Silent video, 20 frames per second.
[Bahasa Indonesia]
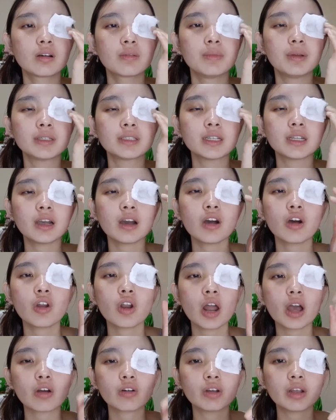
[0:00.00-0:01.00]
biasanya
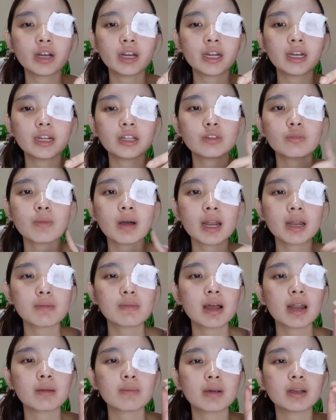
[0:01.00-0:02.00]
kalau lakuin ini tuh
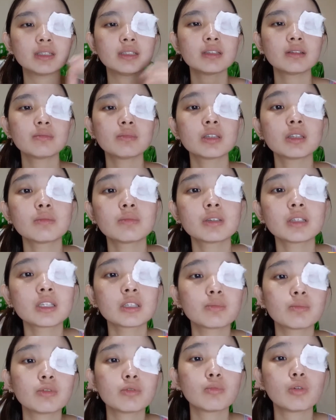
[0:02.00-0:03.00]
malam-malam aja teman-teman
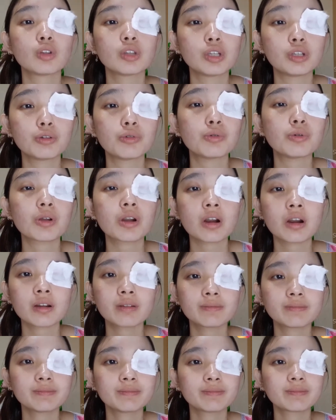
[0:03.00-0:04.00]
sebelum mau tidur
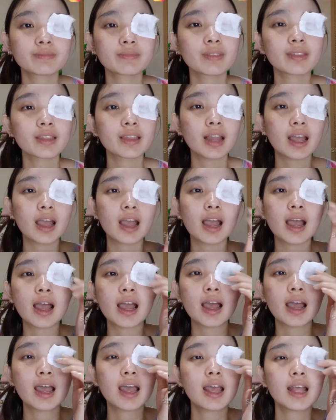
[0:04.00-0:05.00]
nah
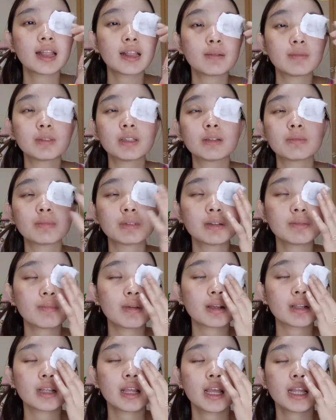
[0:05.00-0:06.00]
teman-teman
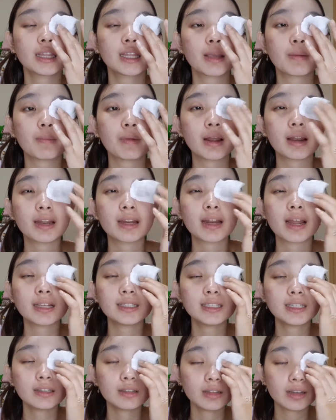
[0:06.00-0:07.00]
mak tempelin
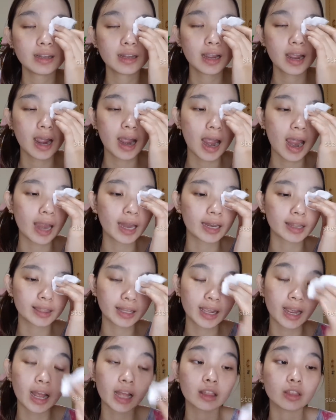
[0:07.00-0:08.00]
aja nih air
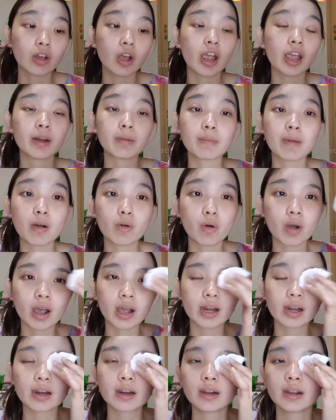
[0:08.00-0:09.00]
teh atau air mawar